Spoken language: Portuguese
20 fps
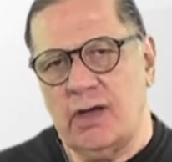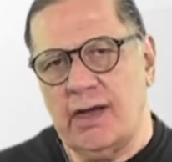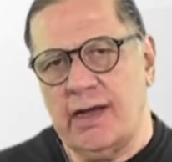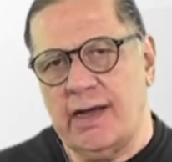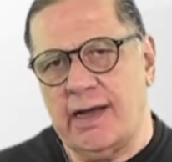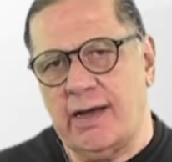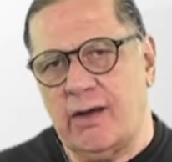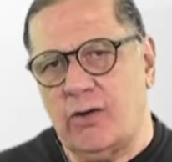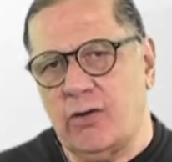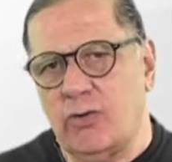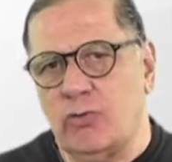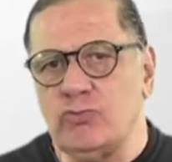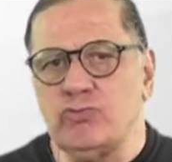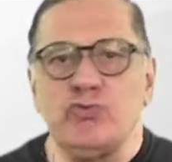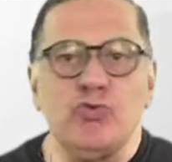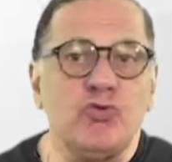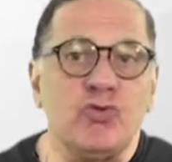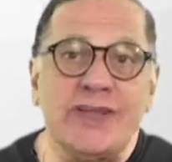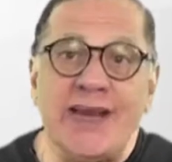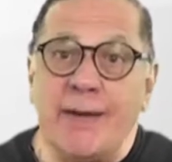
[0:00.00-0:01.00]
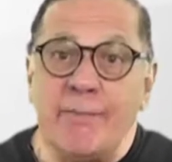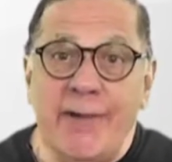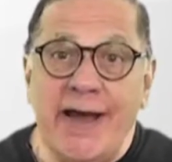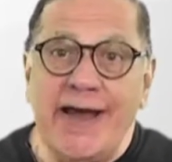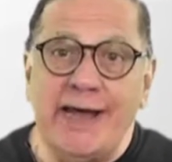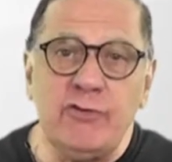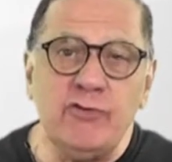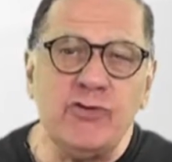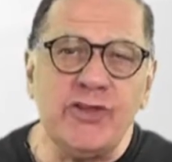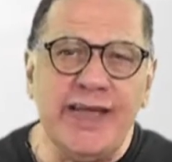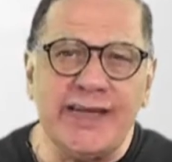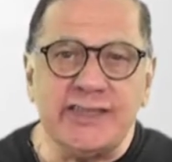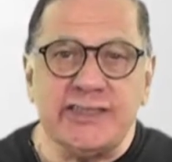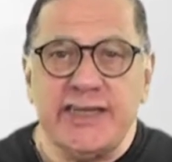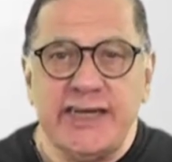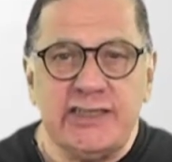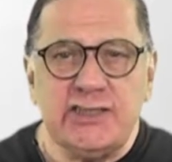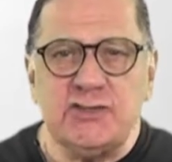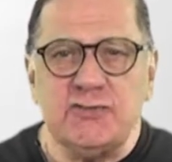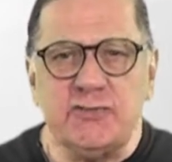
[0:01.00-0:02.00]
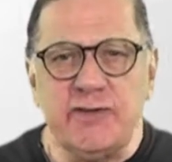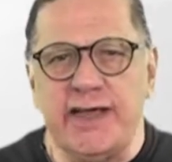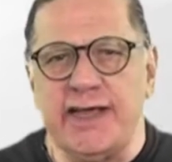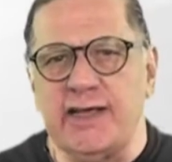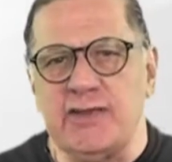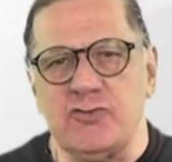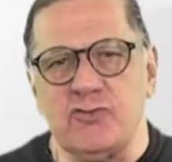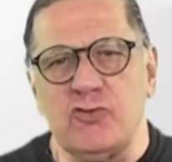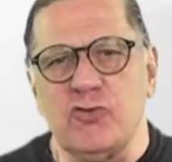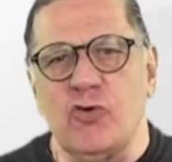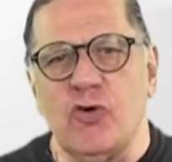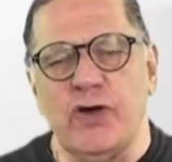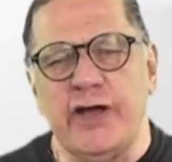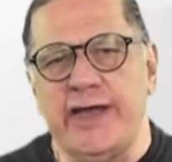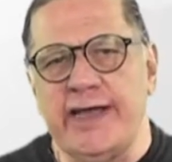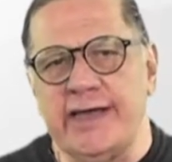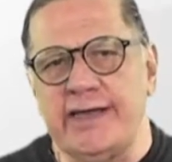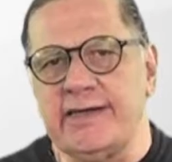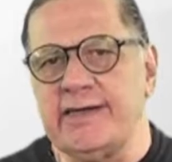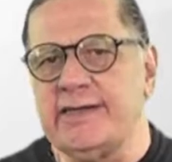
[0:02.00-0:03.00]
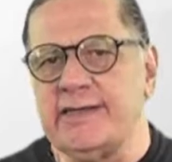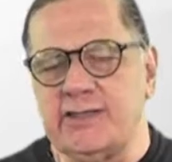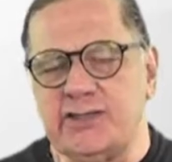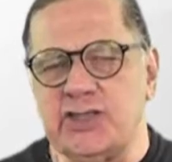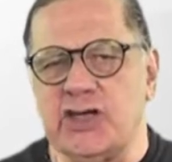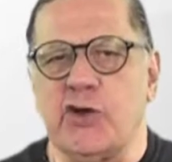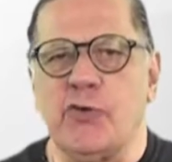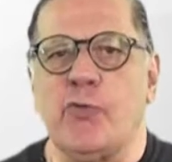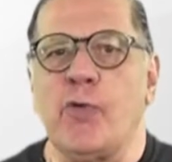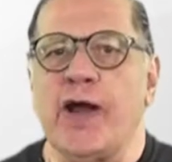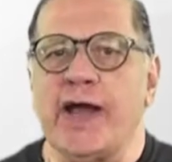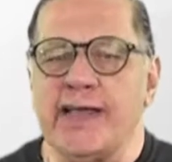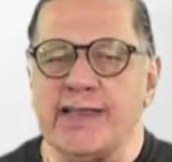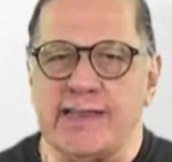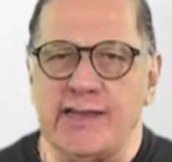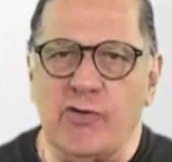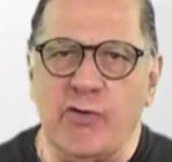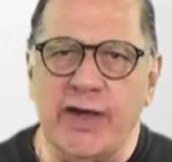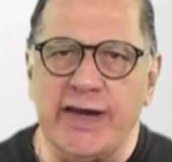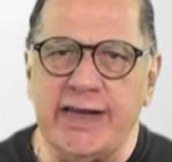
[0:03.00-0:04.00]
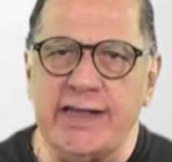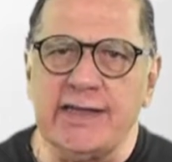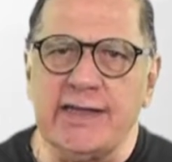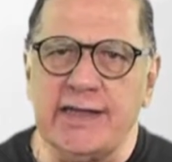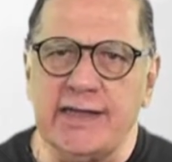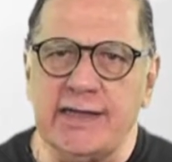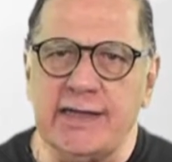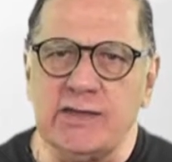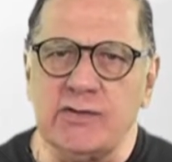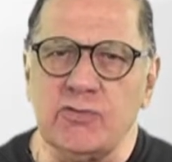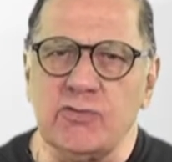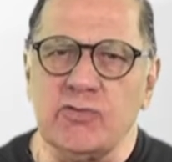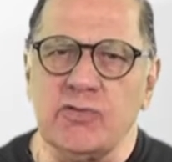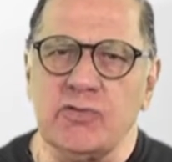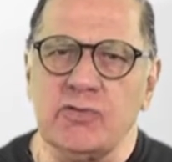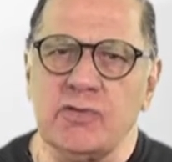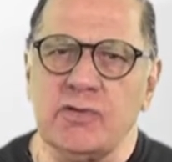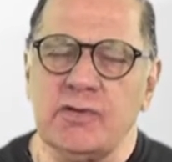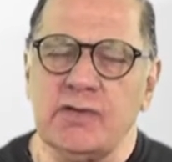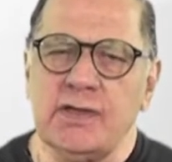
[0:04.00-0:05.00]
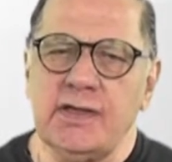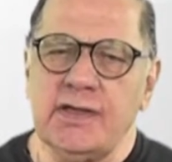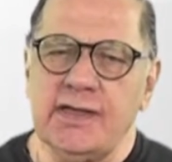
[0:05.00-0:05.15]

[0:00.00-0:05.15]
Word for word: uh, um dos trabalhos que a gente fez no correr de quase 40 anos.